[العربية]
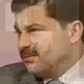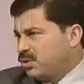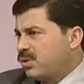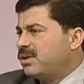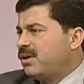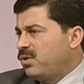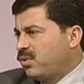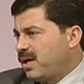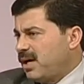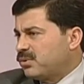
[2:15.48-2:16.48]
تقتل
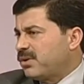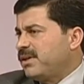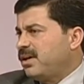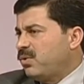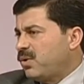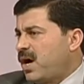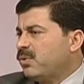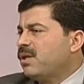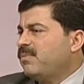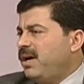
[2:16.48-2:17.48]
اللغة أو تضيع اللغة أو
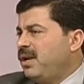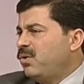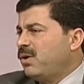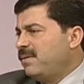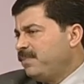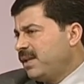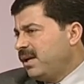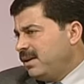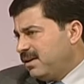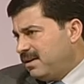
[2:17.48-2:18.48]
تضمح اللغة
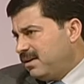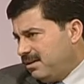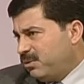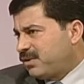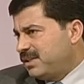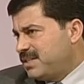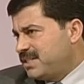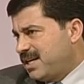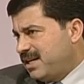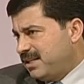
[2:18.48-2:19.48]
آه، يفقد
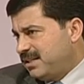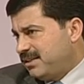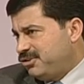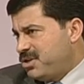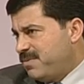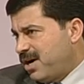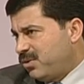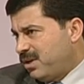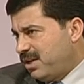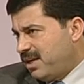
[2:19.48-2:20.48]
الإنسان
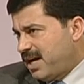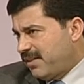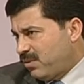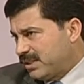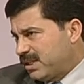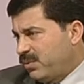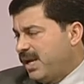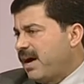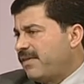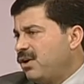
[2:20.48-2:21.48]
انتماءه لهذا الوطن
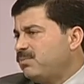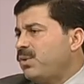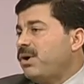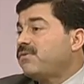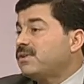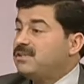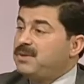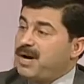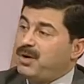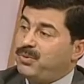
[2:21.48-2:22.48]
ولهذه الأمة ويفقد
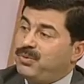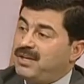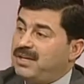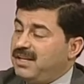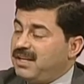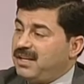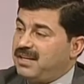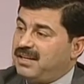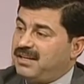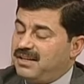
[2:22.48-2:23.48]
انتماءه
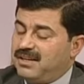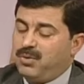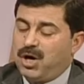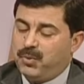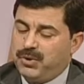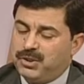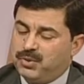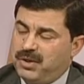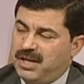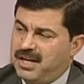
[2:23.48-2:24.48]

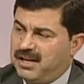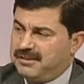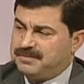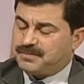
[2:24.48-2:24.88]
وهويته إلى